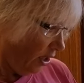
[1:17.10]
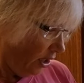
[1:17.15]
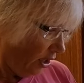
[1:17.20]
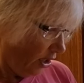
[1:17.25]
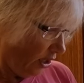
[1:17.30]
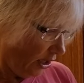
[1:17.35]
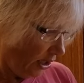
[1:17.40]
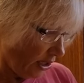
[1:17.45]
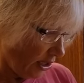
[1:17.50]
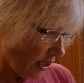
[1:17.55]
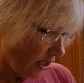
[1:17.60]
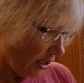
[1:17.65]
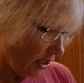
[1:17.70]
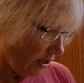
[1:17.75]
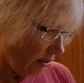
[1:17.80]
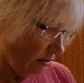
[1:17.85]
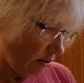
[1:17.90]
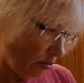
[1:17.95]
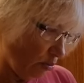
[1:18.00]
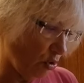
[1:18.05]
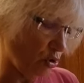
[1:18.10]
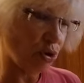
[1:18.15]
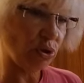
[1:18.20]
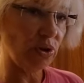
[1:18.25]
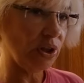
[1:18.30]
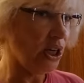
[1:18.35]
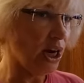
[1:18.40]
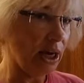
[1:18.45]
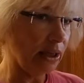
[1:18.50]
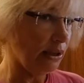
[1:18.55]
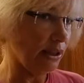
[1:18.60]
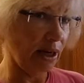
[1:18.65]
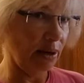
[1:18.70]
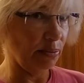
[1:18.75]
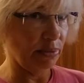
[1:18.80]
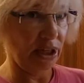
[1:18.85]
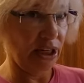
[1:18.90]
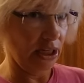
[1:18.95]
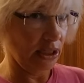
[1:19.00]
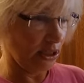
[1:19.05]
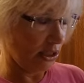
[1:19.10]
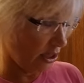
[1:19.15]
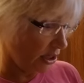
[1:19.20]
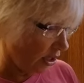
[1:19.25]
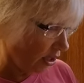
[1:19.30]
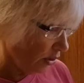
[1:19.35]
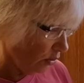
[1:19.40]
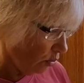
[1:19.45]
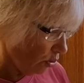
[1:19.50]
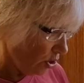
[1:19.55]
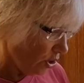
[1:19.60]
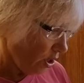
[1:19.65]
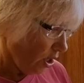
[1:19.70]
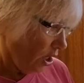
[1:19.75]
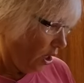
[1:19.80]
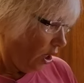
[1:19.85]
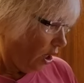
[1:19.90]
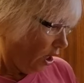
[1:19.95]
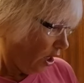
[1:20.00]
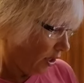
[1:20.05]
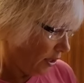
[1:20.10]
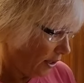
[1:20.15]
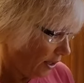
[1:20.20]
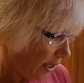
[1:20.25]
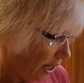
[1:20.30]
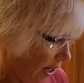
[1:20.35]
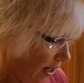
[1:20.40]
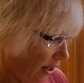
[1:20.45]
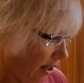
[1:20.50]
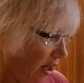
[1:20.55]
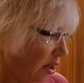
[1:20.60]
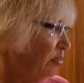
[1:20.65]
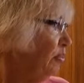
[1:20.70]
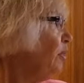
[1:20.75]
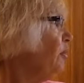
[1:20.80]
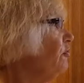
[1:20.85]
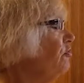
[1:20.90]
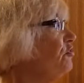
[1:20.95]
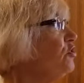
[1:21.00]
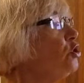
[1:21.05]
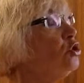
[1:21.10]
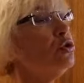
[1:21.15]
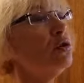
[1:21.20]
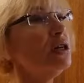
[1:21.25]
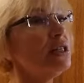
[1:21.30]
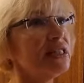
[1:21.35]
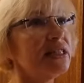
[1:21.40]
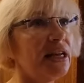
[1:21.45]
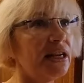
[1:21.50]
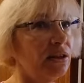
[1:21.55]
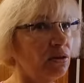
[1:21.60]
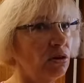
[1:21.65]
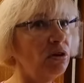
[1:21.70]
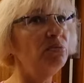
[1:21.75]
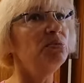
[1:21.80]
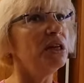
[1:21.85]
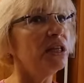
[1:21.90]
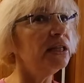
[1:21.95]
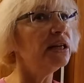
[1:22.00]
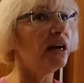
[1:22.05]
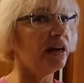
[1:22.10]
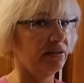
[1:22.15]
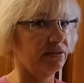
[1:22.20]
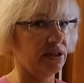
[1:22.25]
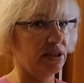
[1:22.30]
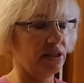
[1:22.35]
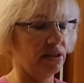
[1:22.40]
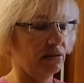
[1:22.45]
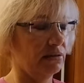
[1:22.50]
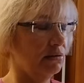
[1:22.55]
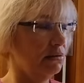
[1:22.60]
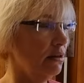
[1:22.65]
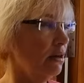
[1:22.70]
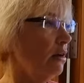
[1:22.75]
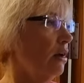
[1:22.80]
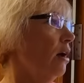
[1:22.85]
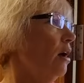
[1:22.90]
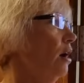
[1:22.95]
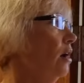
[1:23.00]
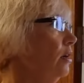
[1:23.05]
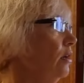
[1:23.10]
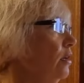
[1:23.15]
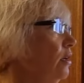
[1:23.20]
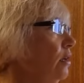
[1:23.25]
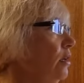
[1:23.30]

И я сказала мужу, я там не останусь, хотя как бы все остальное мне нравится. И